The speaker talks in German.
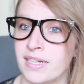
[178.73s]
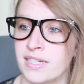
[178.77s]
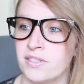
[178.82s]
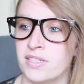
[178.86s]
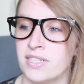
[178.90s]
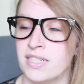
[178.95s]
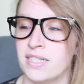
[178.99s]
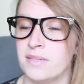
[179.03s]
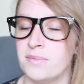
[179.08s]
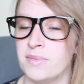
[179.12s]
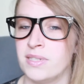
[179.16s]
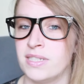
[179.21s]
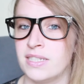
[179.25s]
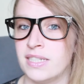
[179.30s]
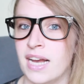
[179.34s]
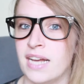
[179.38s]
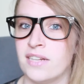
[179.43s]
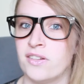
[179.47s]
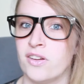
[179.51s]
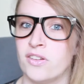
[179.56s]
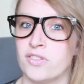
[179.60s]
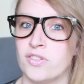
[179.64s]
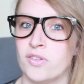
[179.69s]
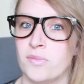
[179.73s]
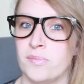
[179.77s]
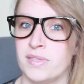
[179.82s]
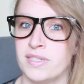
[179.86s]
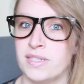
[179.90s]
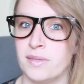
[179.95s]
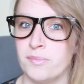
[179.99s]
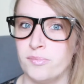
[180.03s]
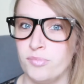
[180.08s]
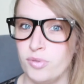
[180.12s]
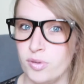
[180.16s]
Außerdem ist sie halt auch so ein
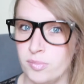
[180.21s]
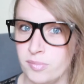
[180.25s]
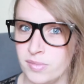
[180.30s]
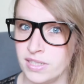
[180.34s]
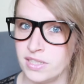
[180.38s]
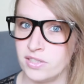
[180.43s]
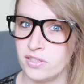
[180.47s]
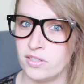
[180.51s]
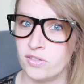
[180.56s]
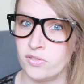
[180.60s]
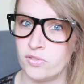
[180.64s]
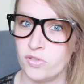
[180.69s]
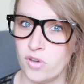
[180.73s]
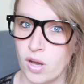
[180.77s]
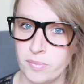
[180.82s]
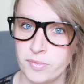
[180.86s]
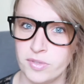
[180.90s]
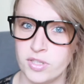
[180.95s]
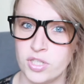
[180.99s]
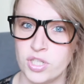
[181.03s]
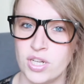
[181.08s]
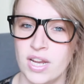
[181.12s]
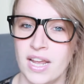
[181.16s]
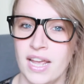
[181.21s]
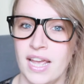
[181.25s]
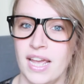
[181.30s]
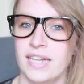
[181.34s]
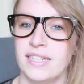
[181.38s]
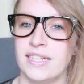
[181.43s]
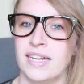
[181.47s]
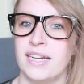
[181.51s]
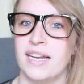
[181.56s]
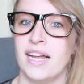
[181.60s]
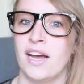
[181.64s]
bisschen pummelig und optisch
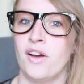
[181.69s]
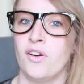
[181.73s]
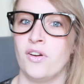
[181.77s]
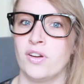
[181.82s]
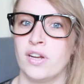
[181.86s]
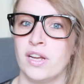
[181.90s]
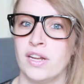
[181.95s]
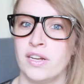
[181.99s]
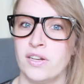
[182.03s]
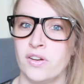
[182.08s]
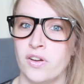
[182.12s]
dann auch äh,